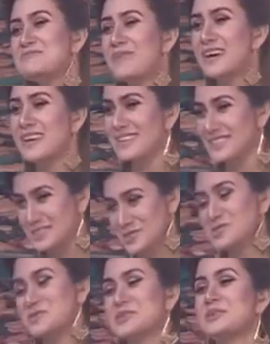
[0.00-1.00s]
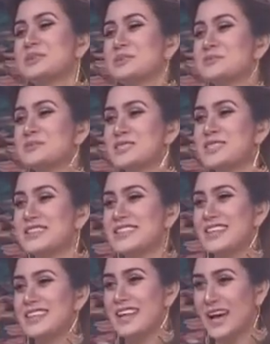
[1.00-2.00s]
ভাইয়া শো এর কথা বলছিলেন আর
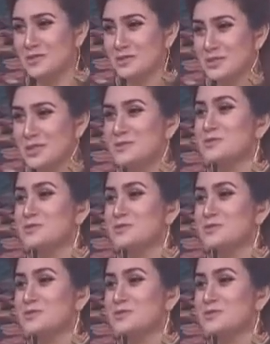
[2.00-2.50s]
এখন তো একটু